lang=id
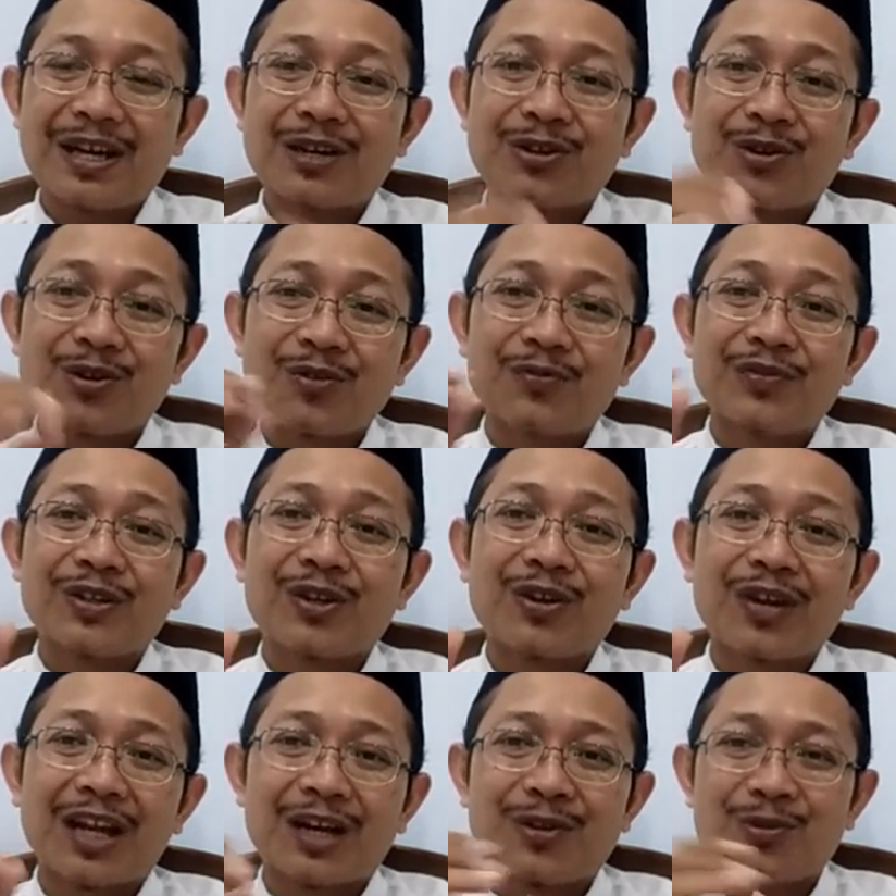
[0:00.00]

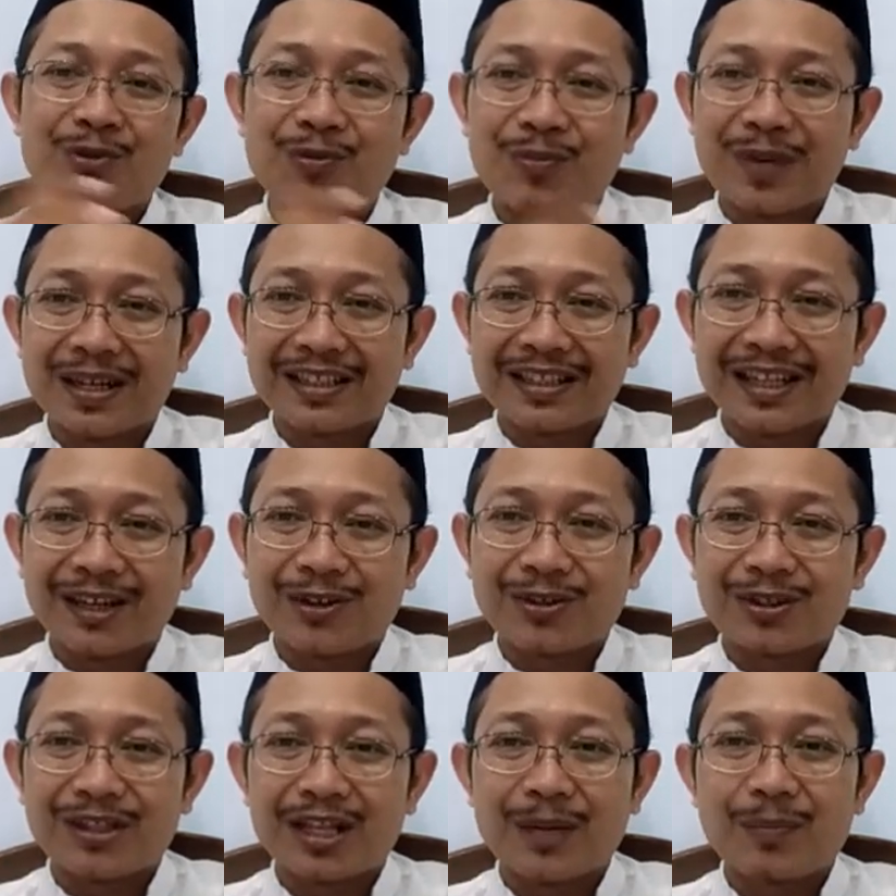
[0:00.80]
hufirolahu ma
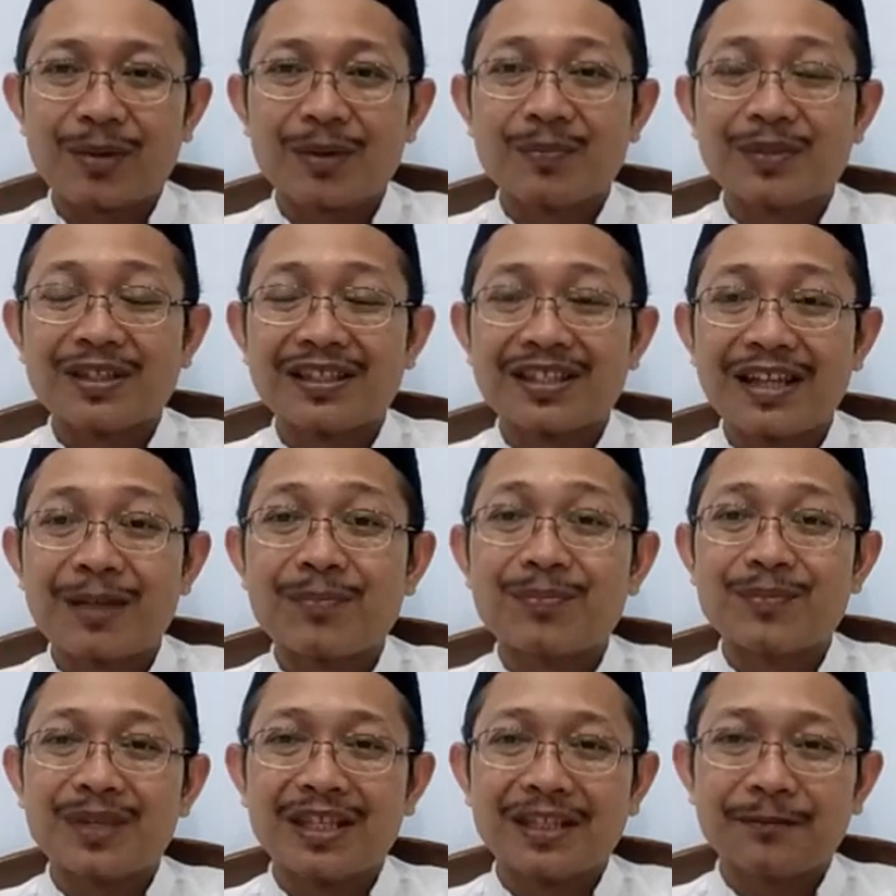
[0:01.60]
min
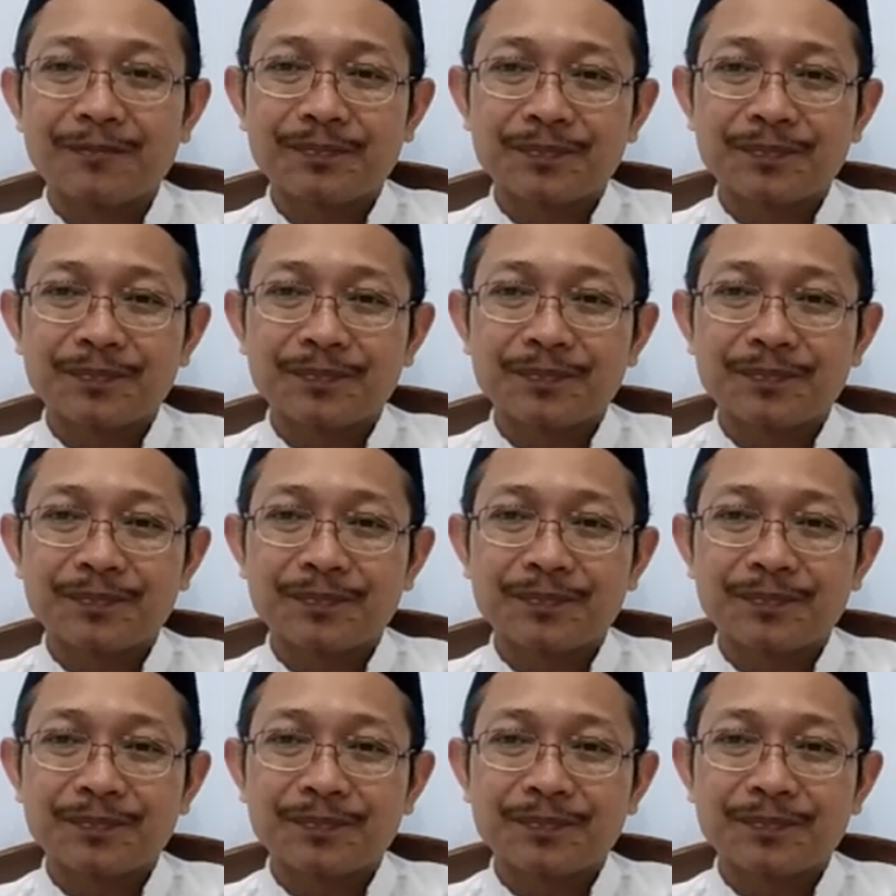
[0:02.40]
dambi.